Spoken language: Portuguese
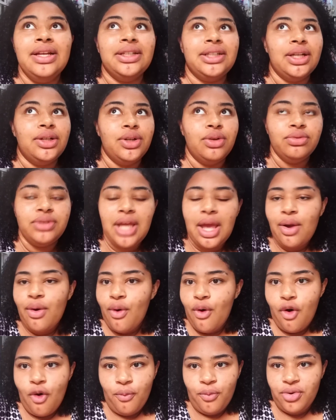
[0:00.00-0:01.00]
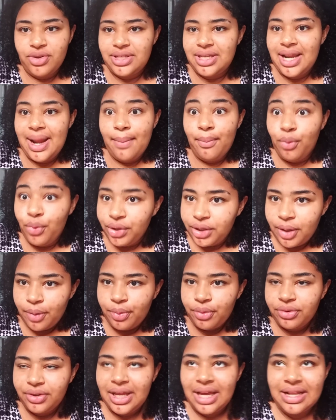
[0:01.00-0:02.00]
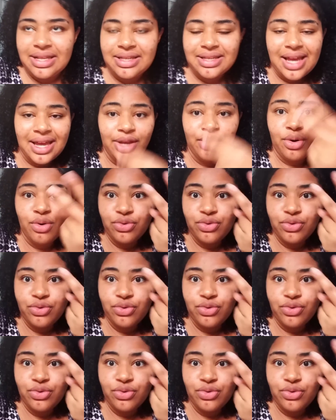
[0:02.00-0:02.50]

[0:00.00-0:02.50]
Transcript: Então não tem como, eu seria muito imprudente sair